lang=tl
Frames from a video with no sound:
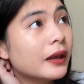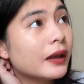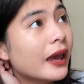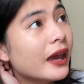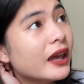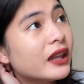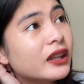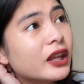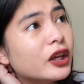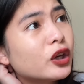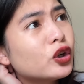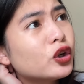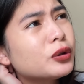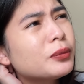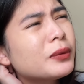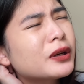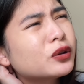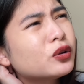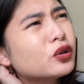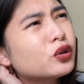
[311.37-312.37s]
And ayun,
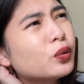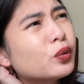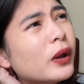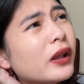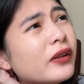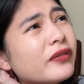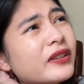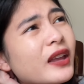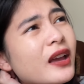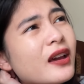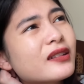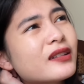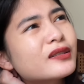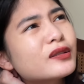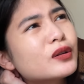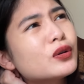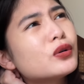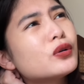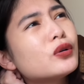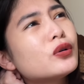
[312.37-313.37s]
magto-12 na,
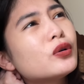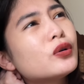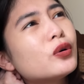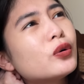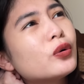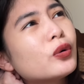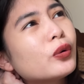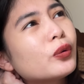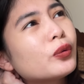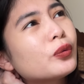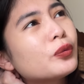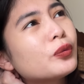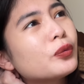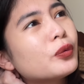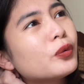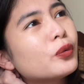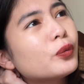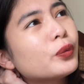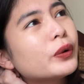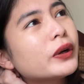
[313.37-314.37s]
so
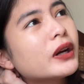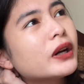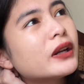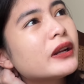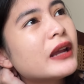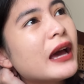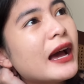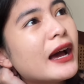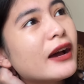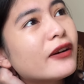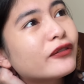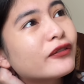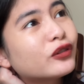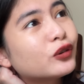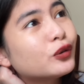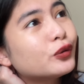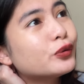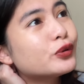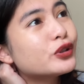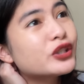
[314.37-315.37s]
we're gonna have
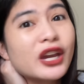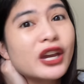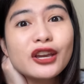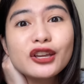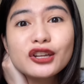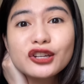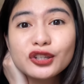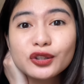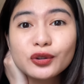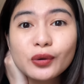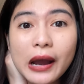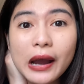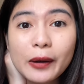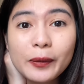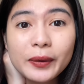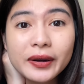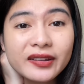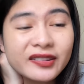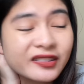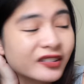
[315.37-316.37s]
to change to
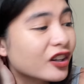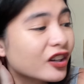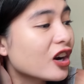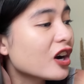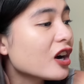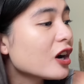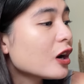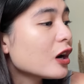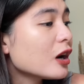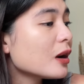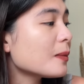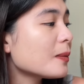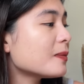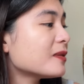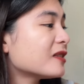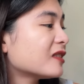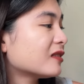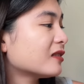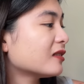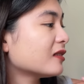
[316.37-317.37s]
our
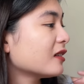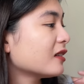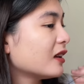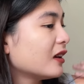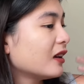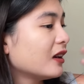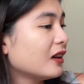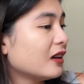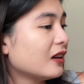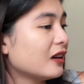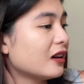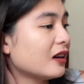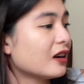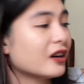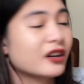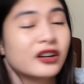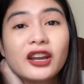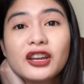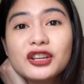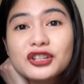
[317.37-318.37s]
scrubs,
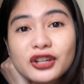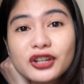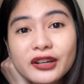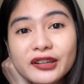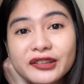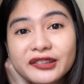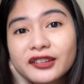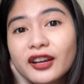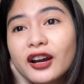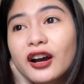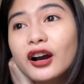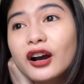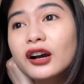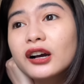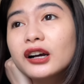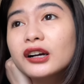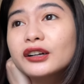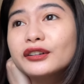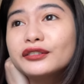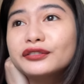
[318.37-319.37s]
arrange our
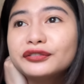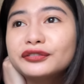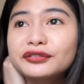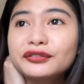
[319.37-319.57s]
stuff,